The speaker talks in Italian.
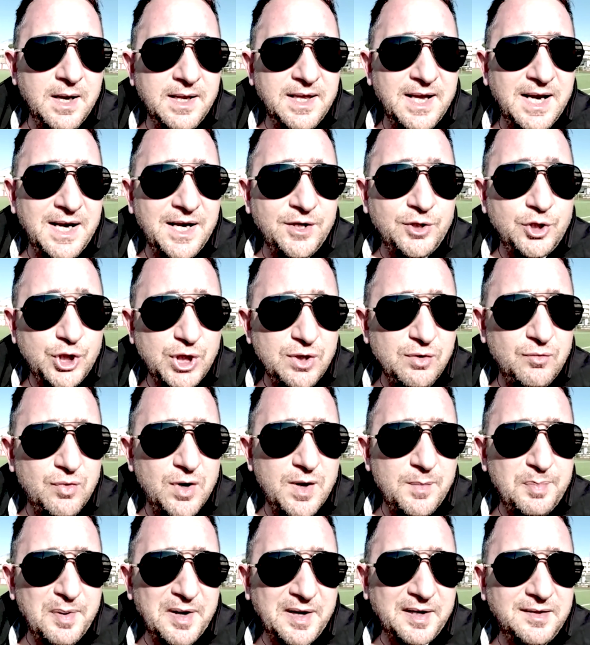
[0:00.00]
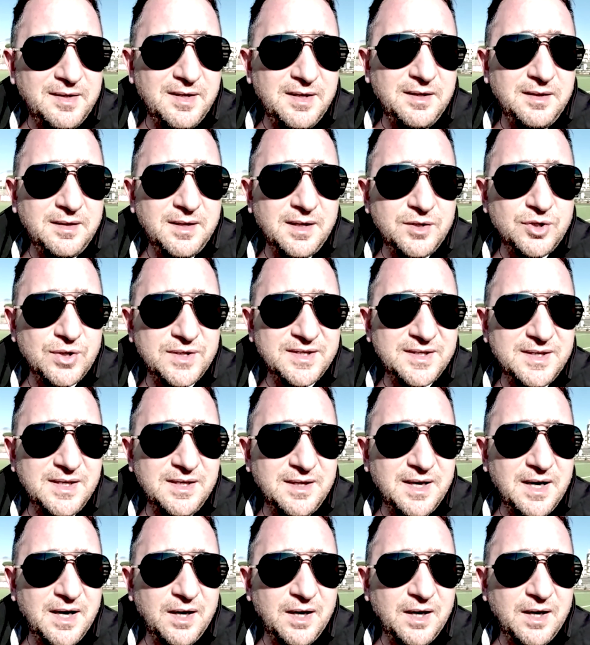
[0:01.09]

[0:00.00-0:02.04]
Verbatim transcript: nelle 5 partite gestite